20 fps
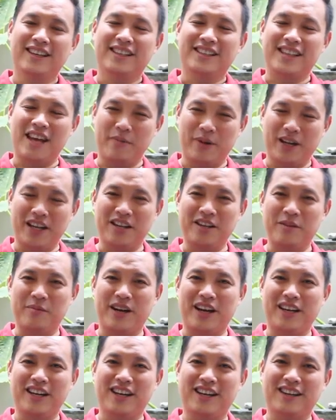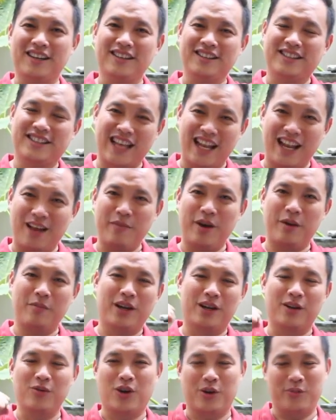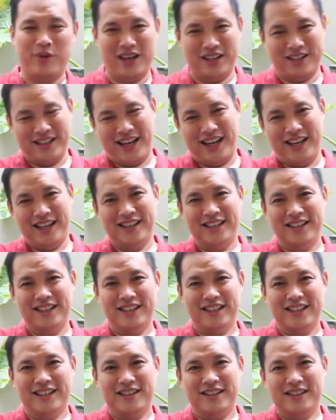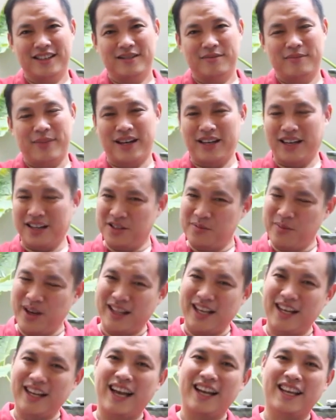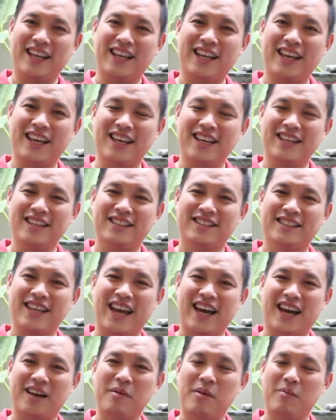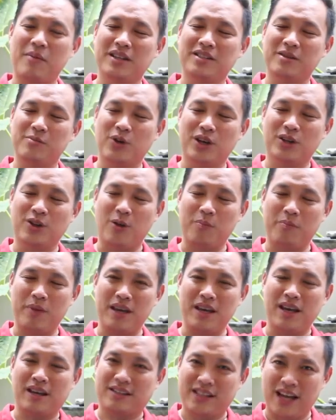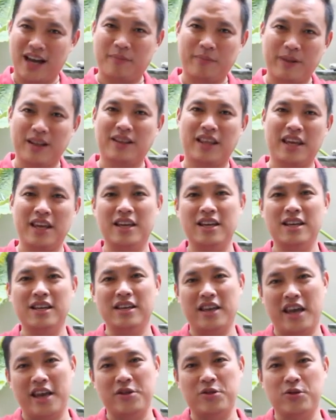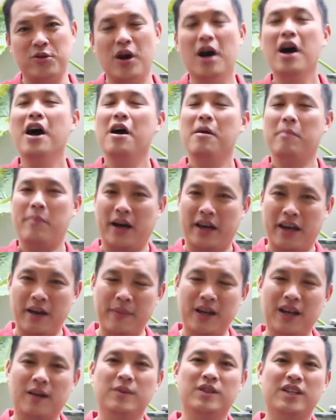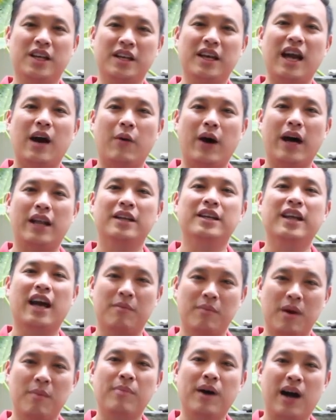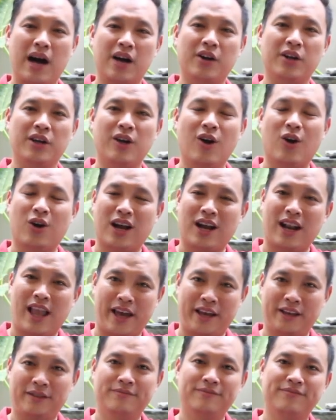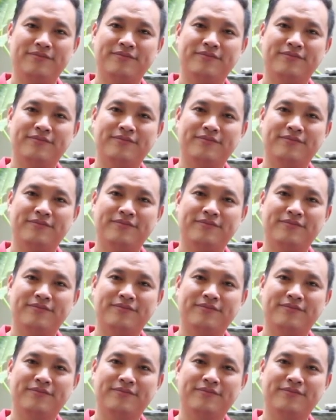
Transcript: Sahabat entrepreneur, salam hebat luar biasa. Pada kesempatan kali ini, saya akan membahas sebuah topik yang sangat penting, yaitu bagaimana mencari kawan dan mempengaruhi orang lain.